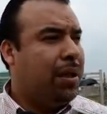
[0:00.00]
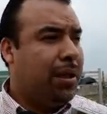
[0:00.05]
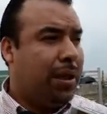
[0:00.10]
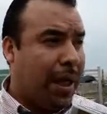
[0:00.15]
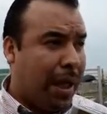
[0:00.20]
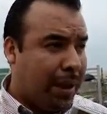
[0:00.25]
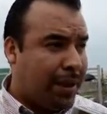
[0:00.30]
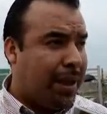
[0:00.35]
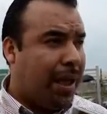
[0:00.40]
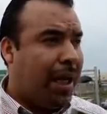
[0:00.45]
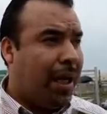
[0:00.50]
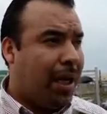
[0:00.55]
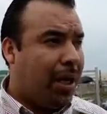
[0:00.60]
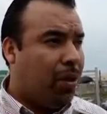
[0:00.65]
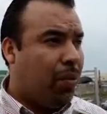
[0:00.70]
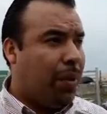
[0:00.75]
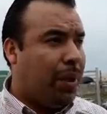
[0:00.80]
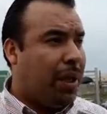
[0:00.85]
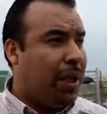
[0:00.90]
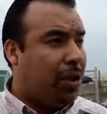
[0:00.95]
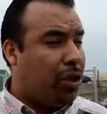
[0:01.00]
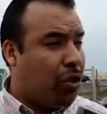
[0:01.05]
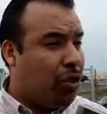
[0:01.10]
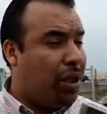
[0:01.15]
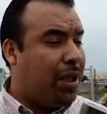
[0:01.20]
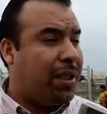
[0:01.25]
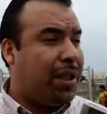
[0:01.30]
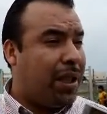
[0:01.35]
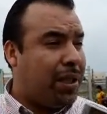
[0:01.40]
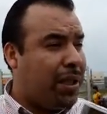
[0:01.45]
Ya está la
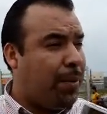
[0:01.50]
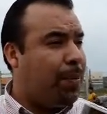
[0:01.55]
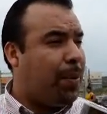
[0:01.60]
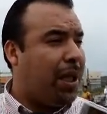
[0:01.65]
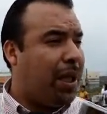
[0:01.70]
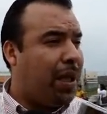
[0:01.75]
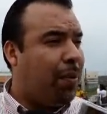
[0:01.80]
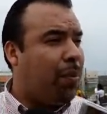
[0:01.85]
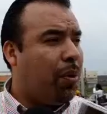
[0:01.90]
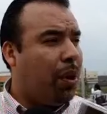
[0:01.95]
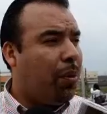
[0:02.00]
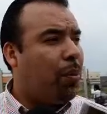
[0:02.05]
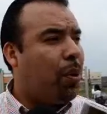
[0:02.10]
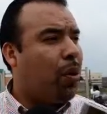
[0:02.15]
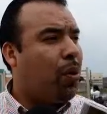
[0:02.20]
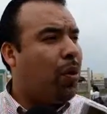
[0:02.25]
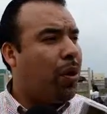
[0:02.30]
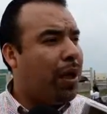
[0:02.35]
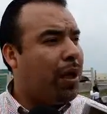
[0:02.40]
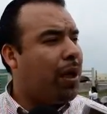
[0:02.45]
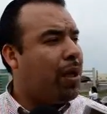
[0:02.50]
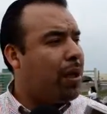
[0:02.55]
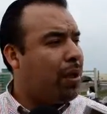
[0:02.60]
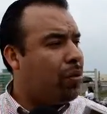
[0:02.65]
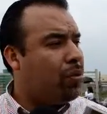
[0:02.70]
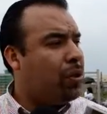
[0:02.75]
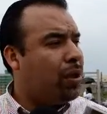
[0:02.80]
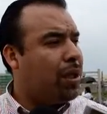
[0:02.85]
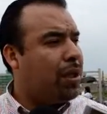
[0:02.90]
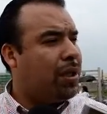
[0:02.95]
recomendación y está aceptada por la Procuraduría General de
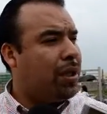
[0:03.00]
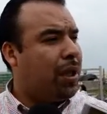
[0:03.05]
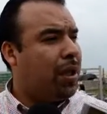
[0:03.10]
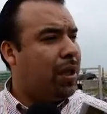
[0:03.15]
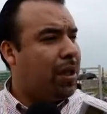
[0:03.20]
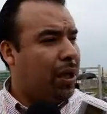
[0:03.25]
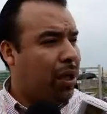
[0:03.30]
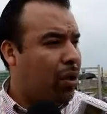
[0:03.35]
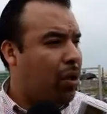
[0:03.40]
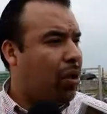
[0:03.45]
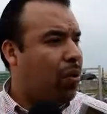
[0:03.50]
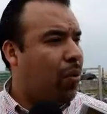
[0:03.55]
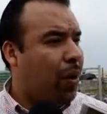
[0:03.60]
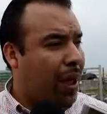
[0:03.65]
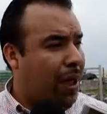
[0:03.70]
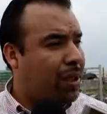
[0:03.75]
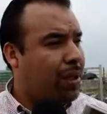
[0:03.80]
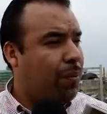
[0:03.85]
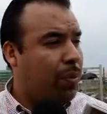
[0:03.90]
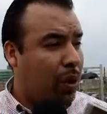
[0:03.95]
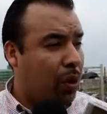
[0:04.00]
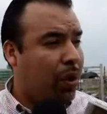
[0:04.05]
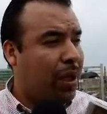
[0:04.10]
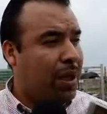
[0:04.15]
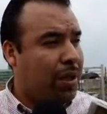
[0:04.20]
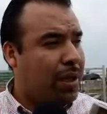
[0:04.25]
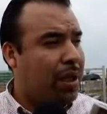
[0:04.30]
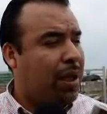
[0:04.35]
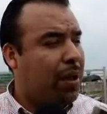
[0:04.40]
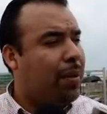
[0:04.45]
Justicia, en el cual aceptó
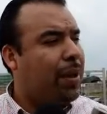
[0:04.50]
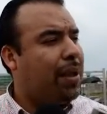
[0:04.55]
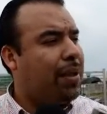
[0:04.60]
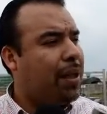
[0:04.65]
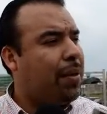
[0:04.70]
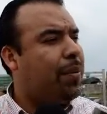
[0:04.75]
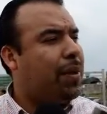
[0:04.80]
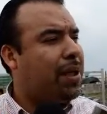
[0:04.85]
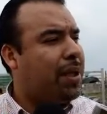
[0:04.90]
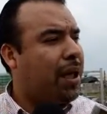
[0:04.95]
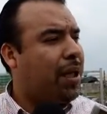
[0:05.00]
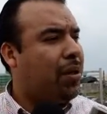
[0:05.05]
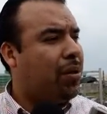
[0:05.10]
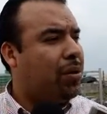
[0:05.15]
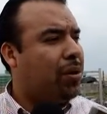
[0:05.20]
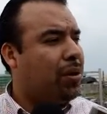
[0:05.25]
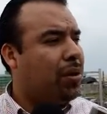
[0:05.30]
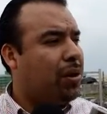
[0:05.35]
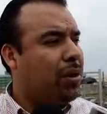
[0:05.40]
que sí debe de indemnizarlos.